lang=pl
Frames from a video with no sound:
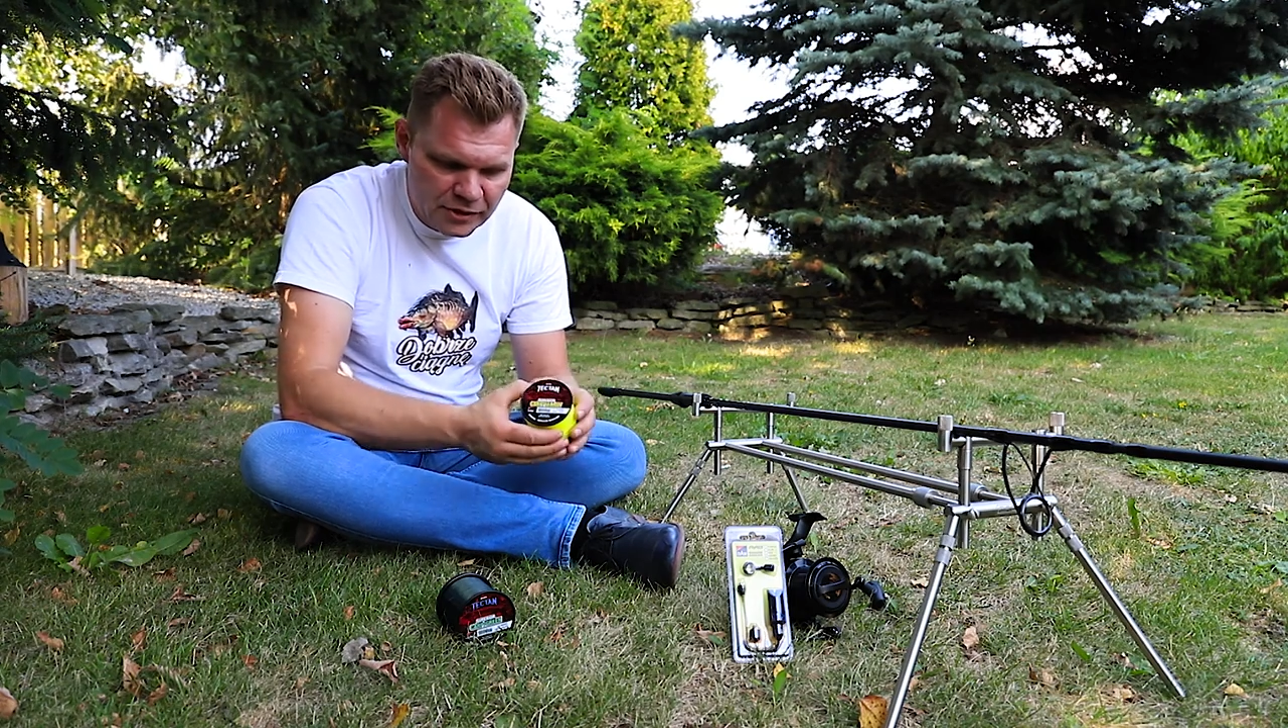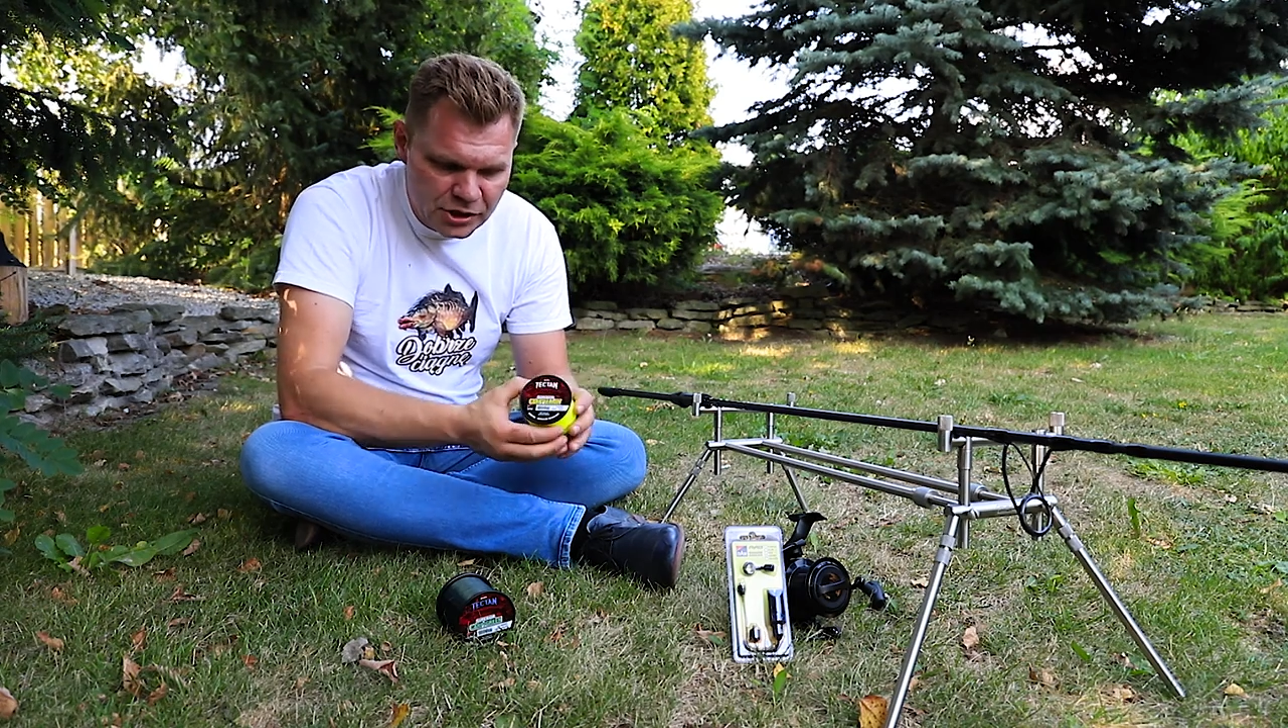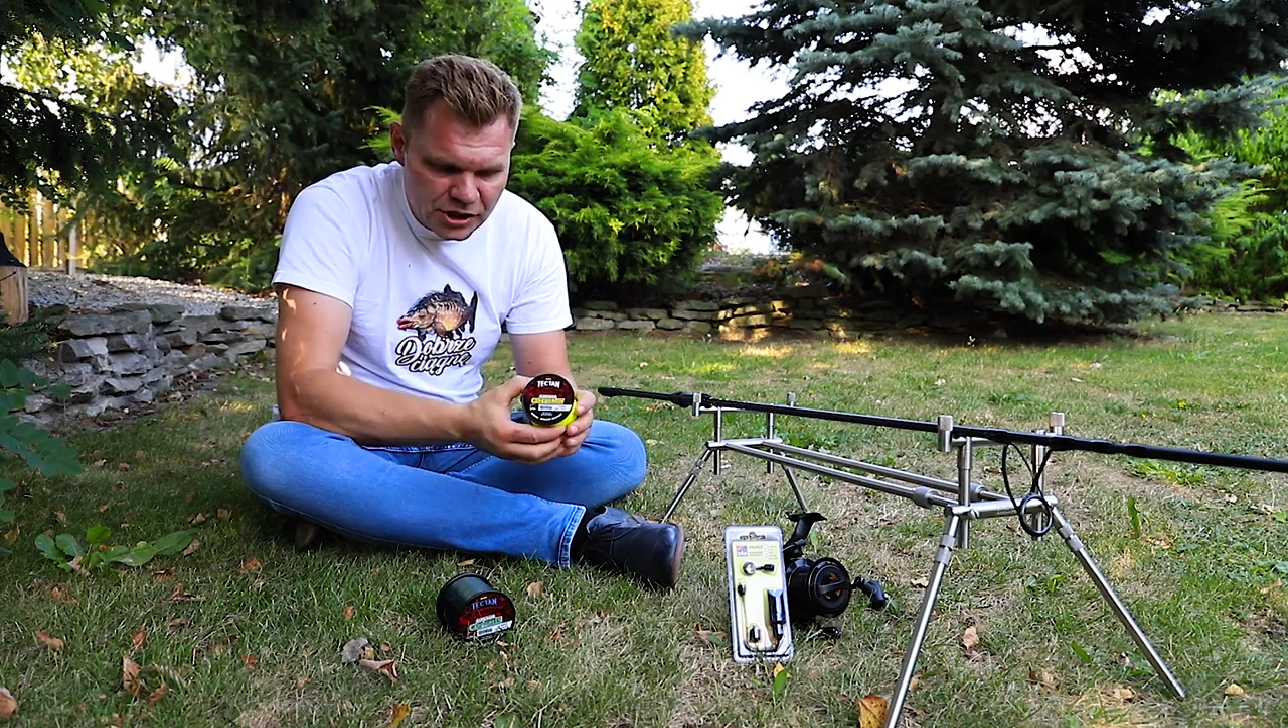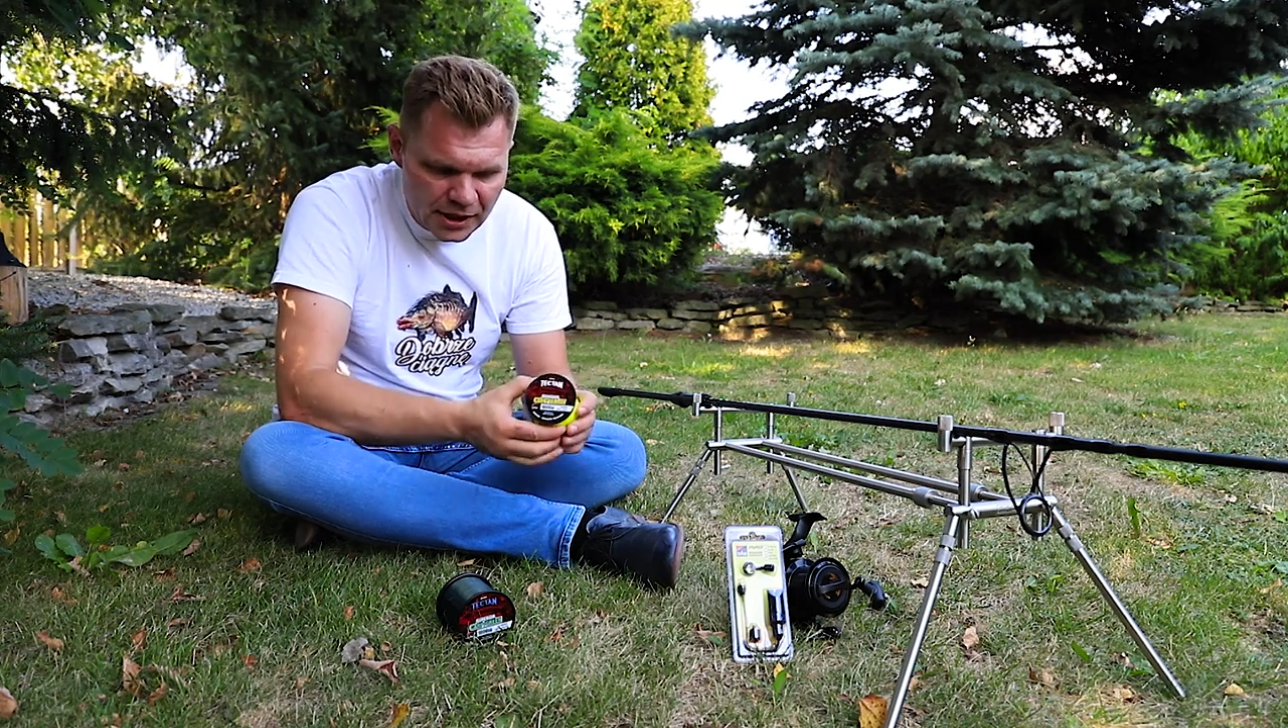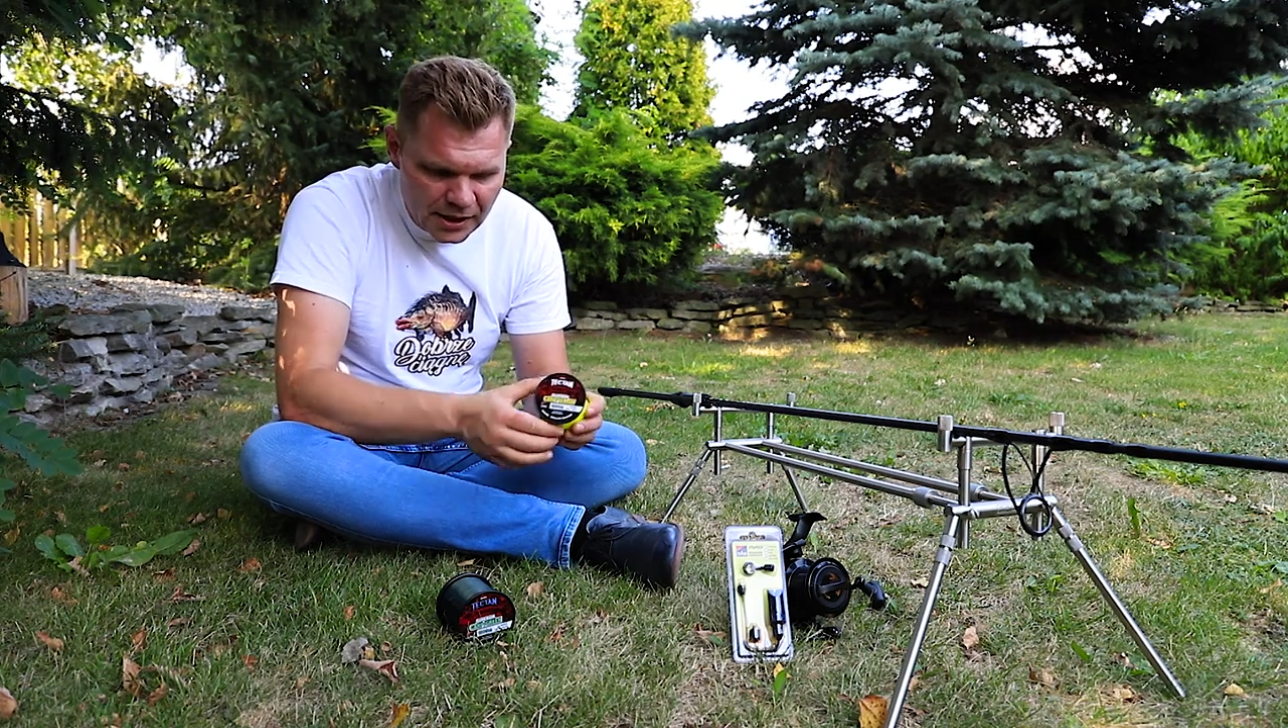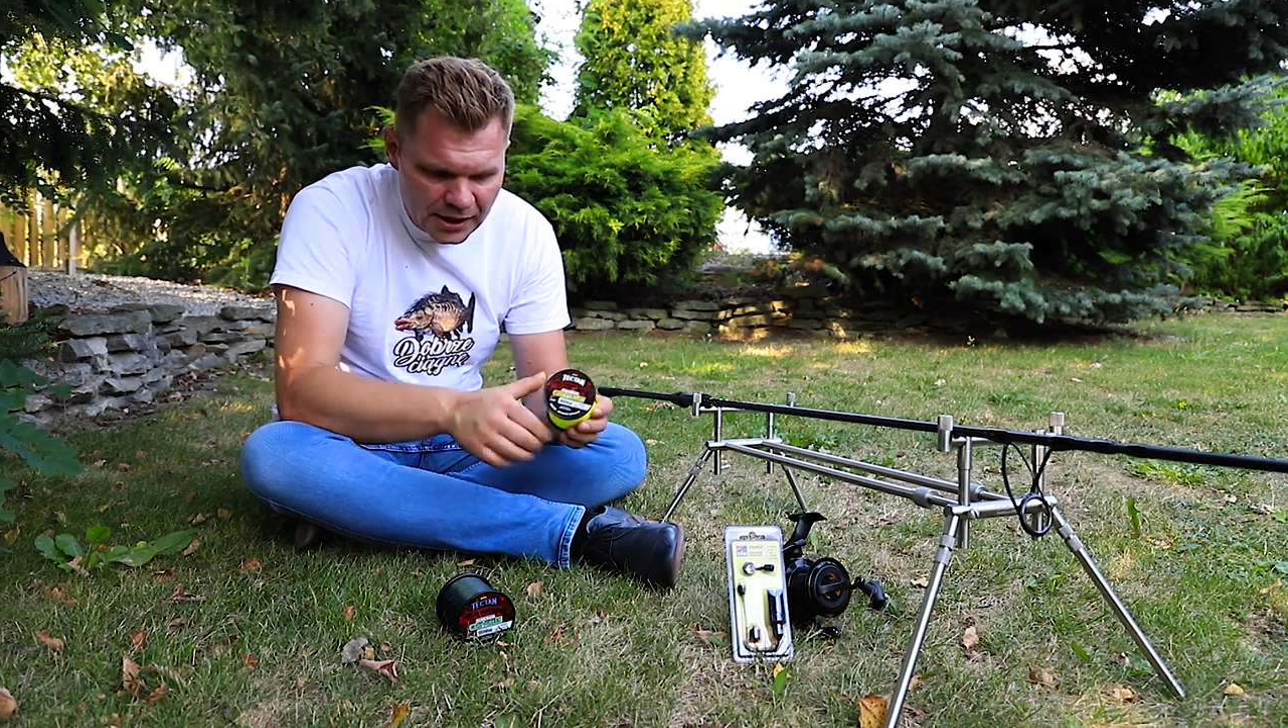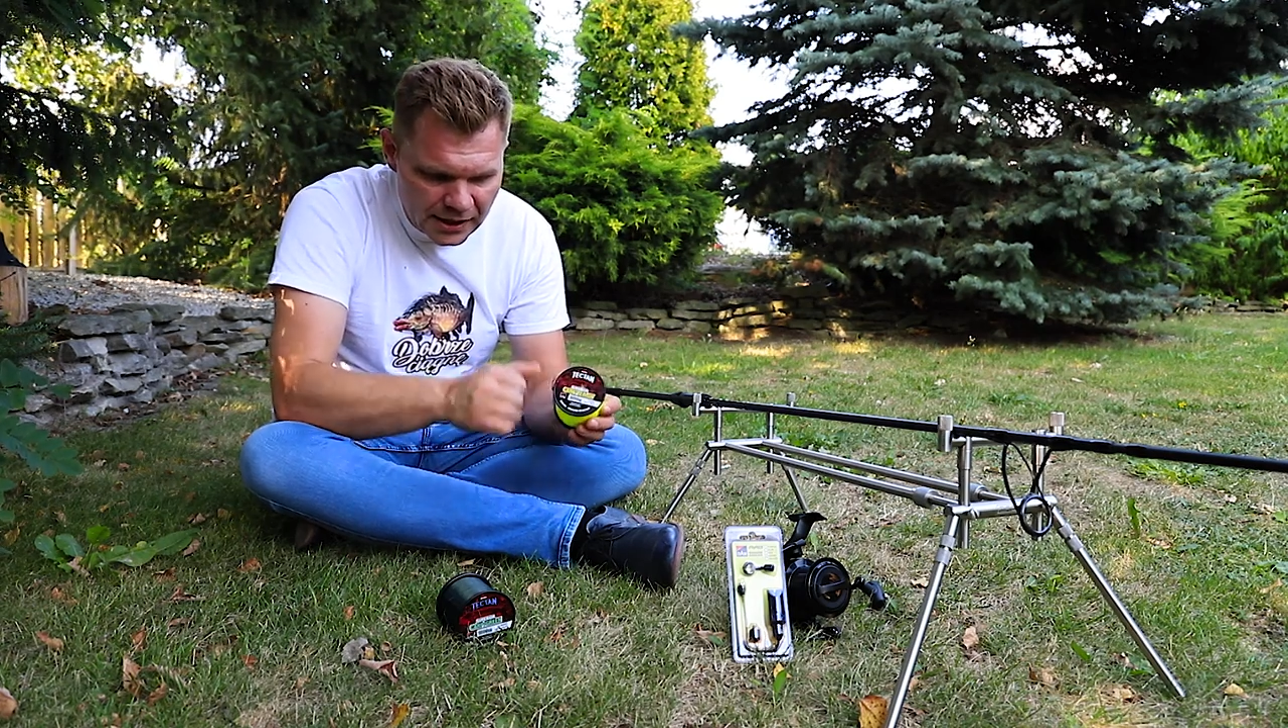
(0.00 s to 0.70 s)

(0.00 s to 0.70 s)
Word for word: widzicie,